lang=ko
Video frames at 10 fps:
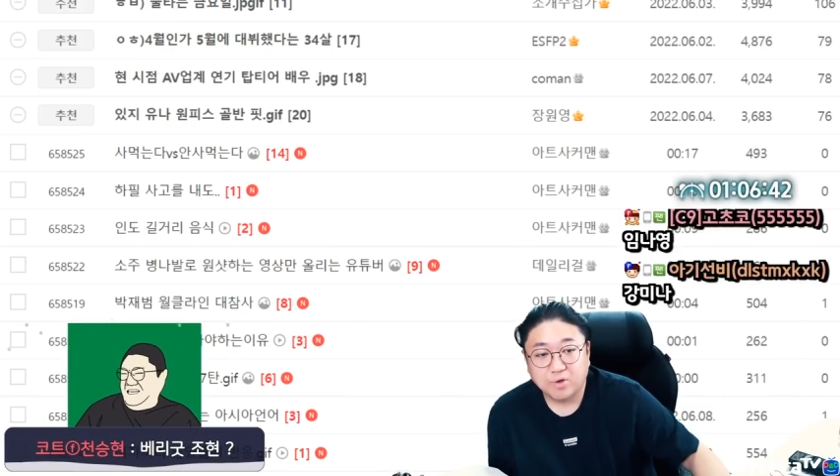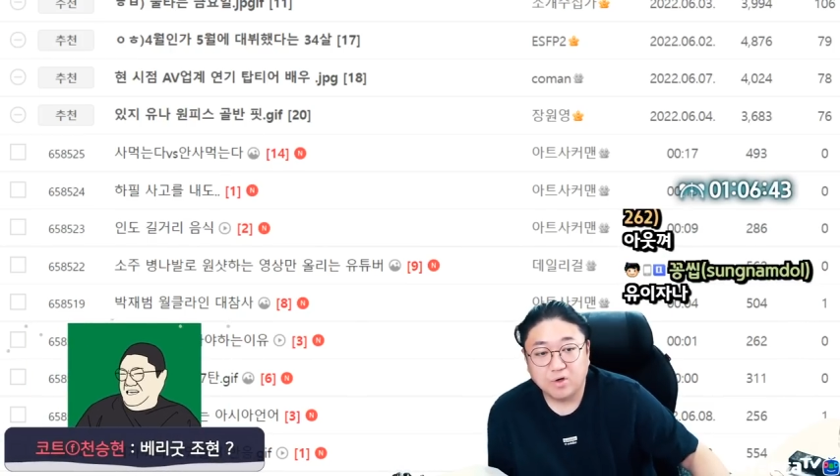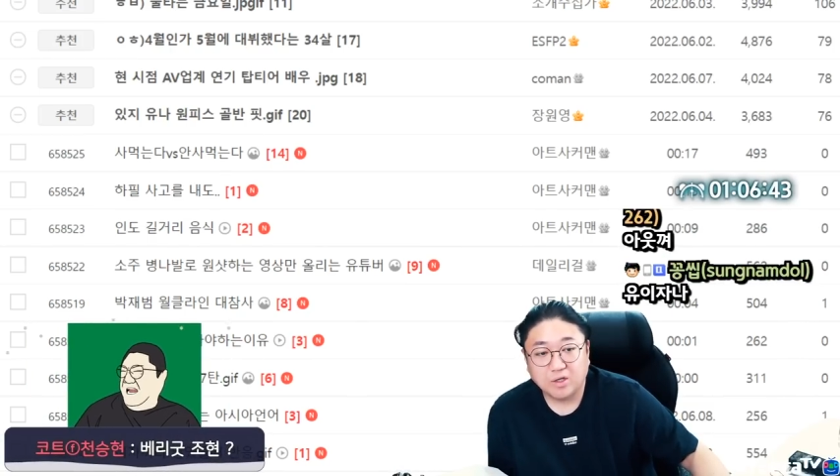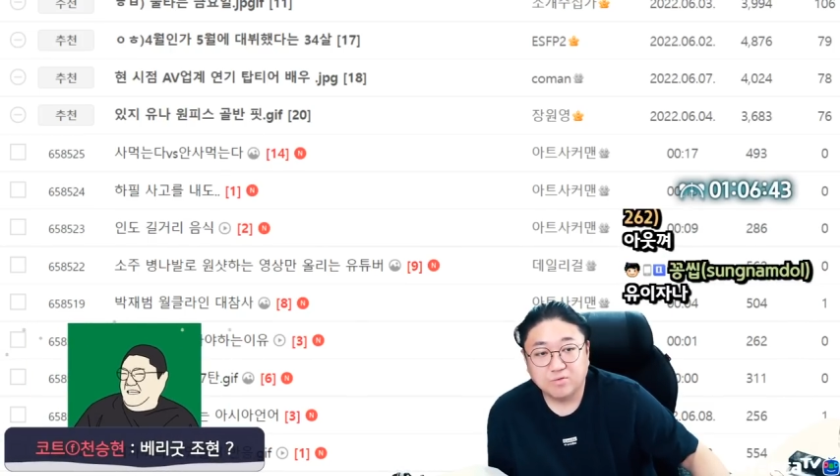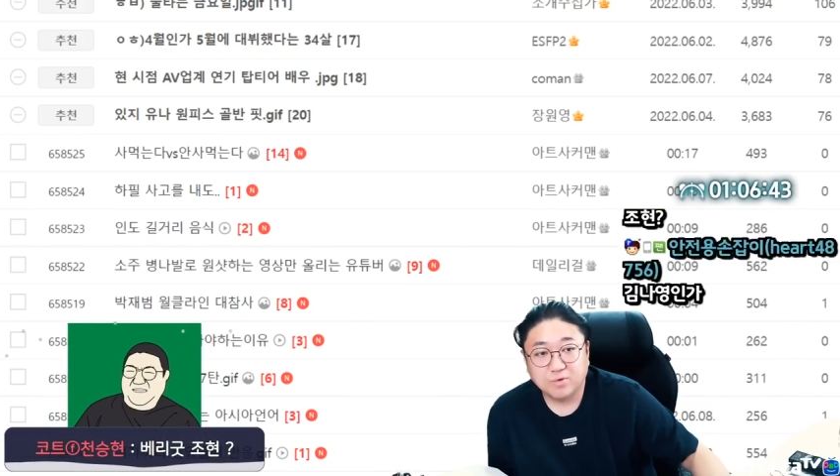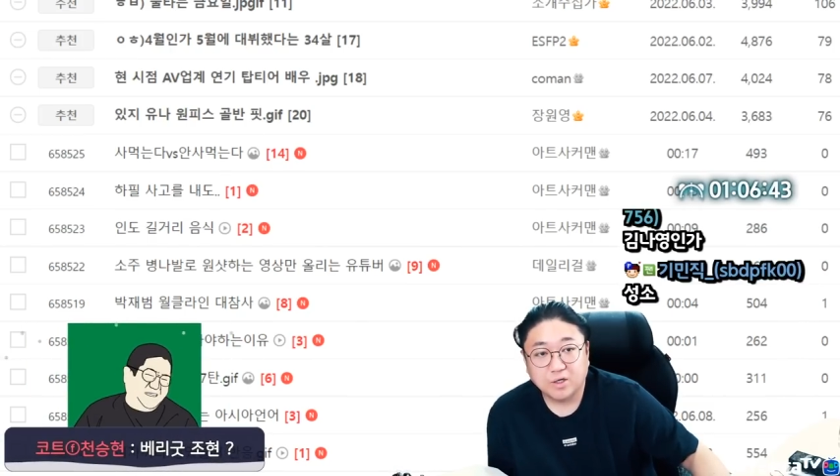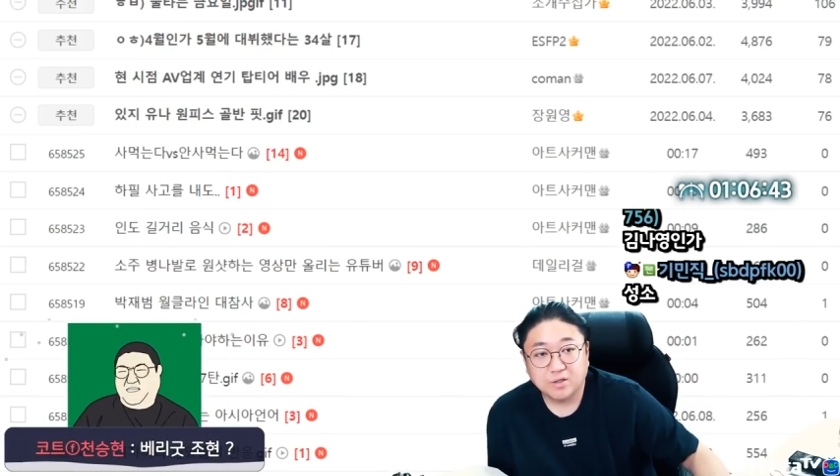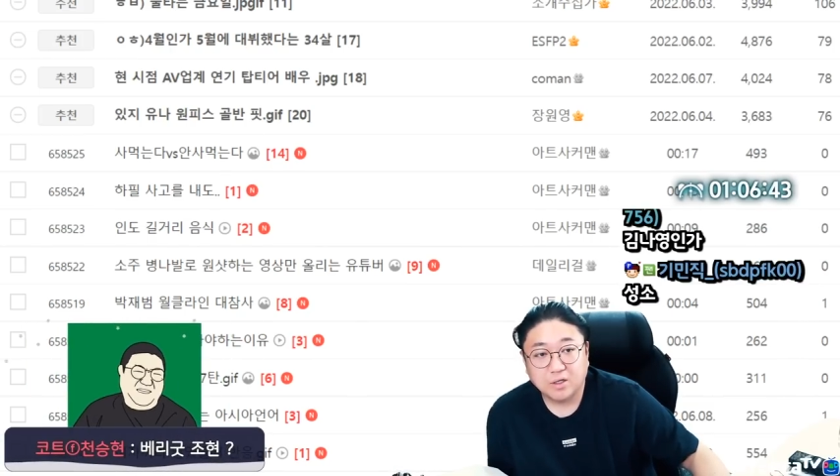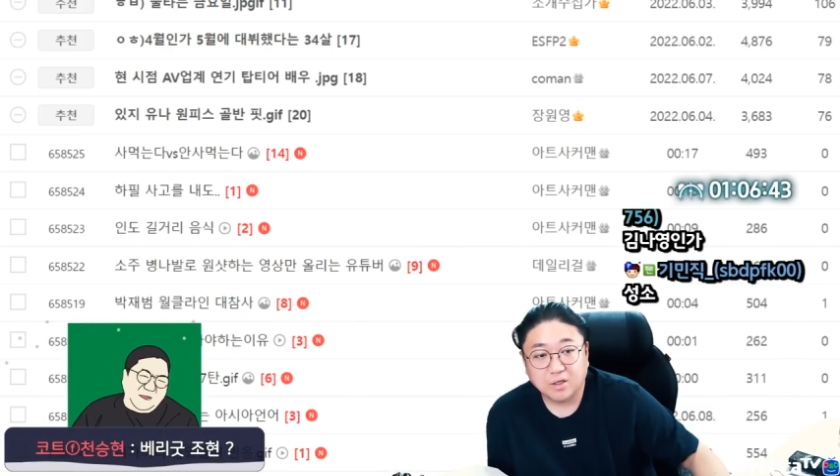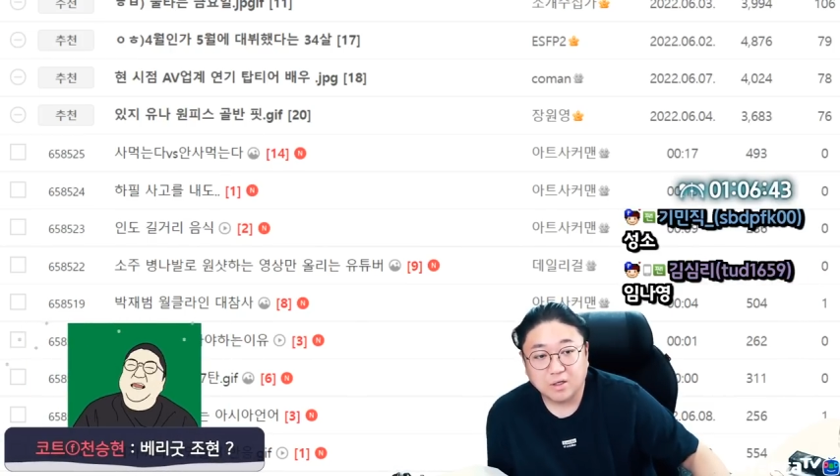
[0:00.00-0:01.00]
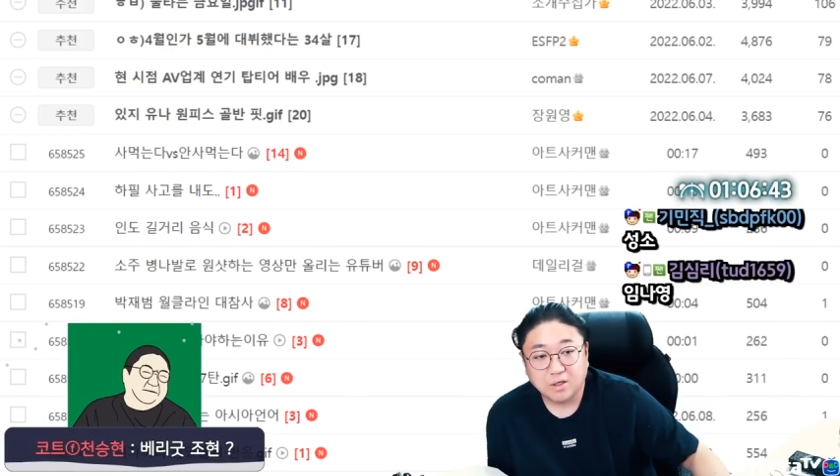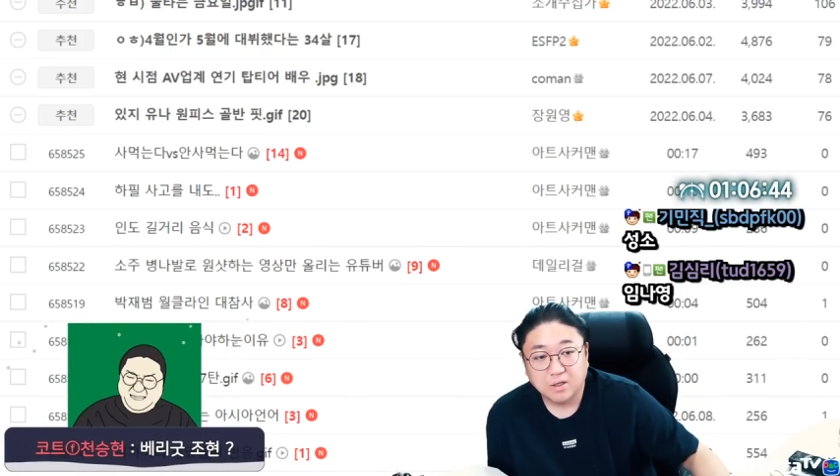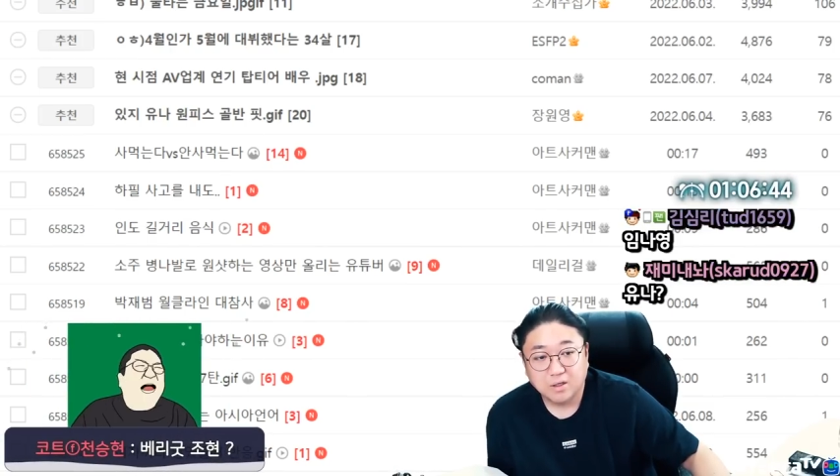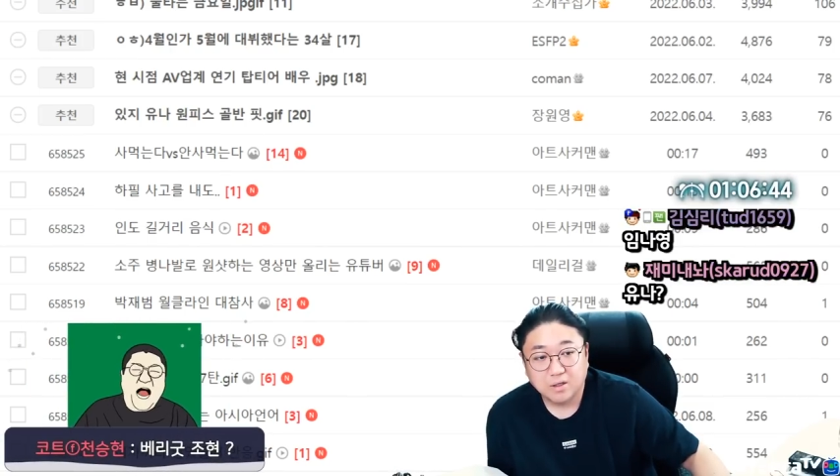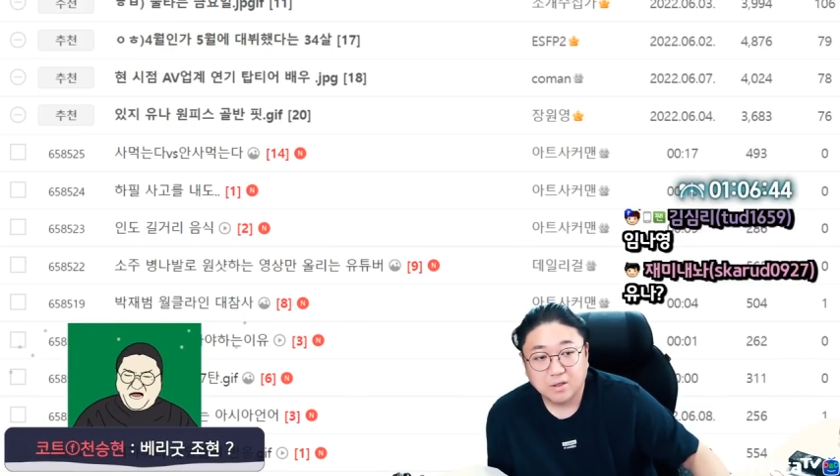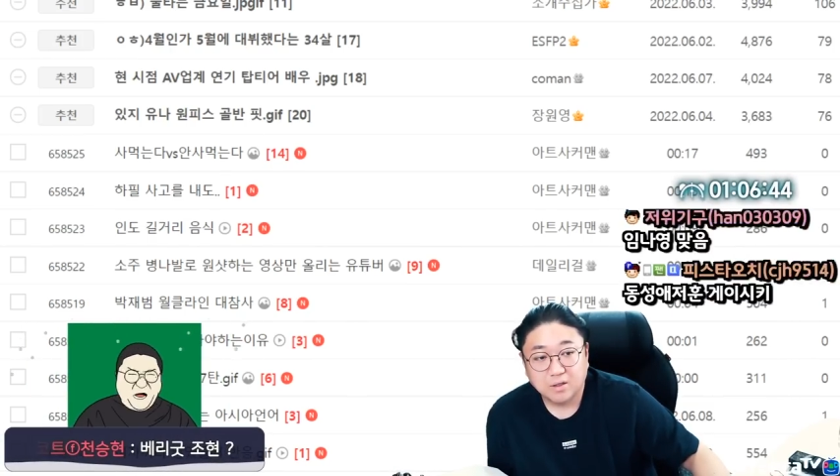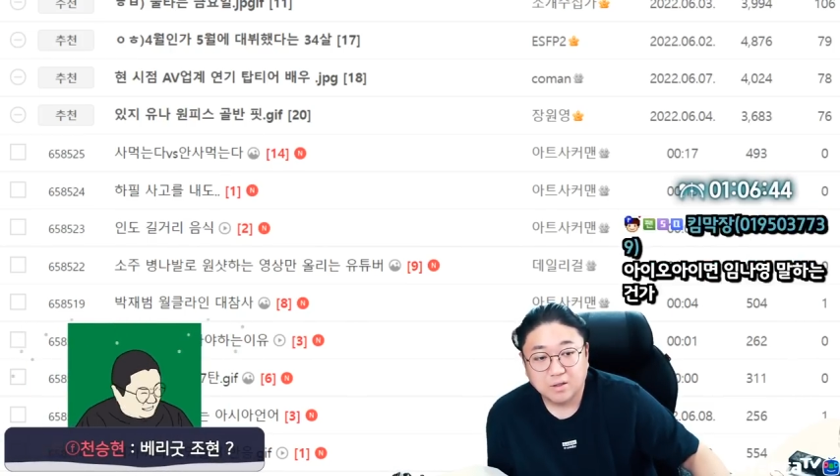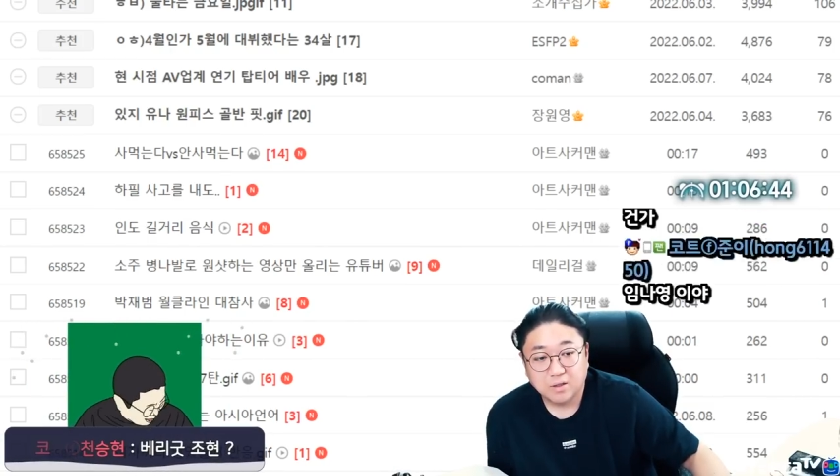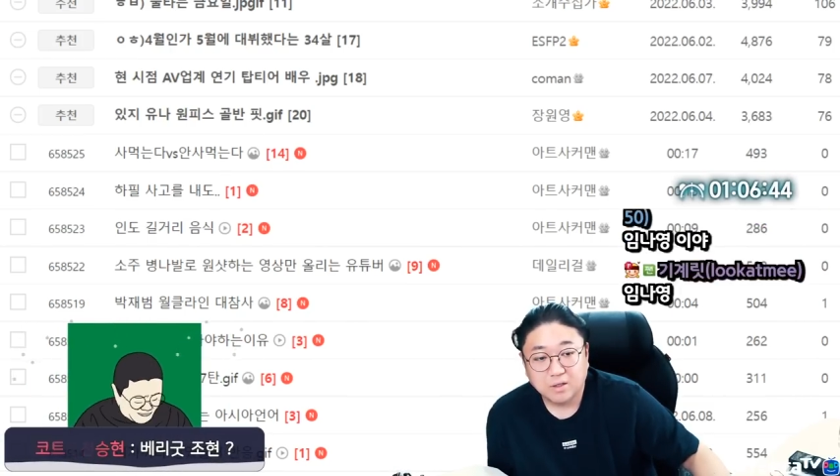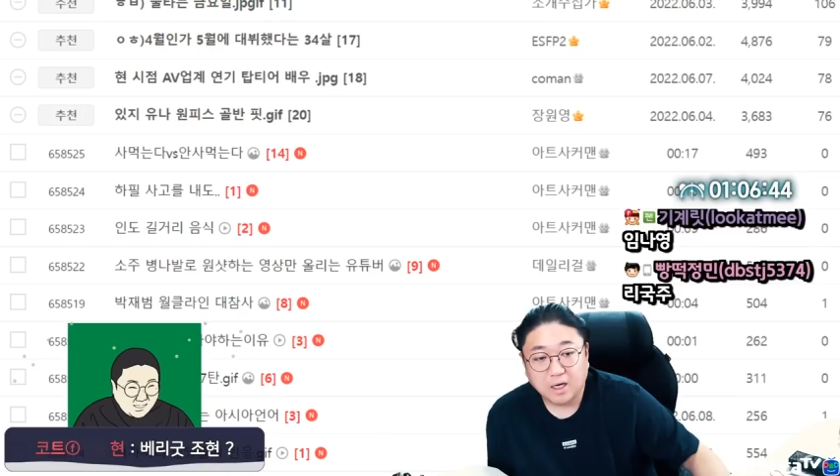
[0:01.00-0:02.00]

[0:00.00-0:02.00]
별로 안 유명한데 몽골랜드